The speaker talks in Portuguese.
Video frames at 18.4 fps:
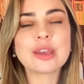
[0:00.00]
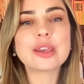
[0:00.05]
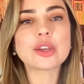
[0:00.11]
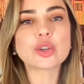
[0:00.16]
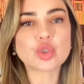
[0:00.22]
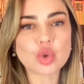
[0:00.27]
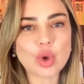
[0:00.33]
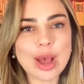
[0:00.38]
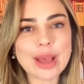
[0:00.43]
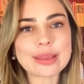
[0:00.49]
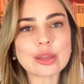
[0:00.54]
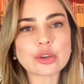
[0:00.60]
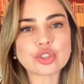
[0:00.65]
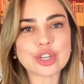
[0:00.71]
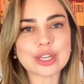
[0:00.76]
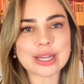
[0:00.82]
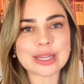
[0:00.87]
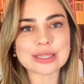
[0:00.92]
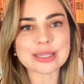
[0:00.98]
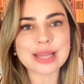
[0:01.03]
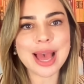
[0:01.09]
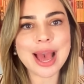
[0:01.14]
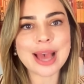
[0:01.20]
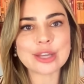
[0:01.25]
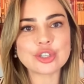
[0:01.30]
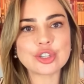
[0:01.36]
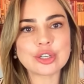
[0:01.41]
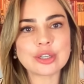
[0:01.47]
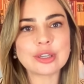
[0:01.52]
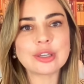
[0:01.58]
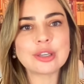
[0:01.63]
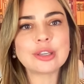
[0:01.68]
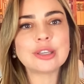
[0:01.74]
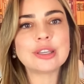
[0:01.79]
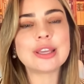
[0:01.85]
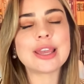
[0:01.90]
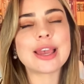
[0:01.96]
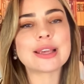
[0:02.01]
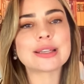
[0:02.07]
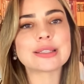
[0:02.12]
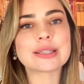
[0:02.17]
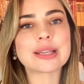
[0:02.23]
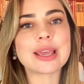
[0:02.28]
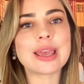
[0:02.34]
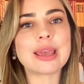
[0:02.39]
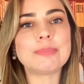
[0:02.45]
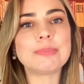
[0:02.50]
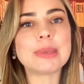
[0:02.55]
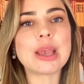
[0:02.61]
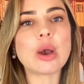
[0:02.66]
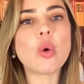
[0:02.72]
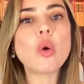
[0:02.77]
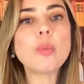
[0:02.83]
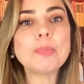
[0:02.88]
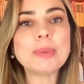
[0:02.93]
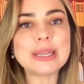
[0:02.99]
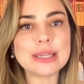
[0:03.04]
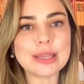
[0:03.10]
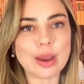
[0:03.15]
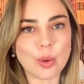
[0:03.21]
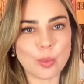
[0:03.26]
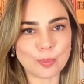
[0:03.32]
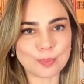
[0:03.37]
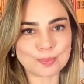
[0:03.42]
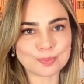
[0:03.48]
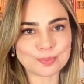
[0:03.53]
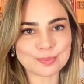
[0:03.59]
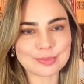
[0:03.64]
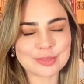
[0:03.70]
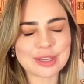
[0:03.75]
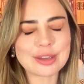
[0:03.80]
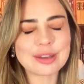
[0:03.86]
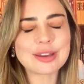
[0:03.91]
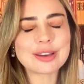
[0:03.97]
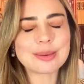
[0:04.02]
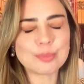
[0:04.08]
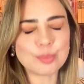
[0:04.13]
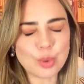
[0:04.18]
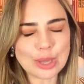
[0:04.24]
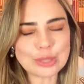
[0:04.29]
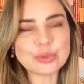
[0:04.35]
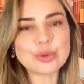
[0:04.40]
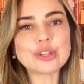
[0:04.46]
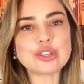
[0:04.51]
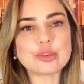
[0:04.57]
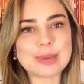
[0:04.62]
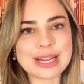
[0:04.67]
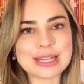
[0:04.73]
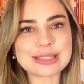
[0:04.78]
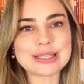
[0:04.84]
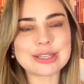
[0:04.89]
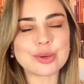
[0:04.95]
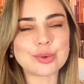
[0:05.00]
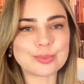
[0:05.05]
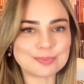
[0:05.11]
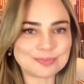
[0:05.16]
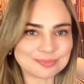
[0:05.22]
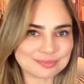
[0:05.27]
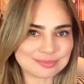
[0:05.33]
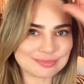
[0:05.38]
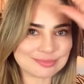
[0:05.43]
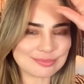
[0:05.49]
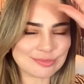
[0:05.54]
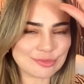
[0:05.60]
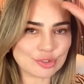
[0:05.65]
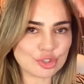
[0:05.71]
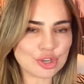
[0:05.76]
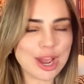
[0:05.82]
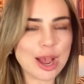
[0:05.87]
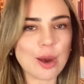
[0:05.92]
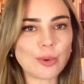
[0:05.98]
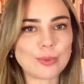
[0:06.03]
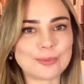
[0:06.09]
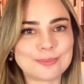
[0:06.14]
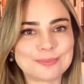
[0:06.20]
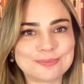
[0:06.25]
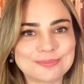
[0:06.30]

Eu sou Raquel Sherazade e essa é minha opinião. Boa noite, Brasil. Tchau.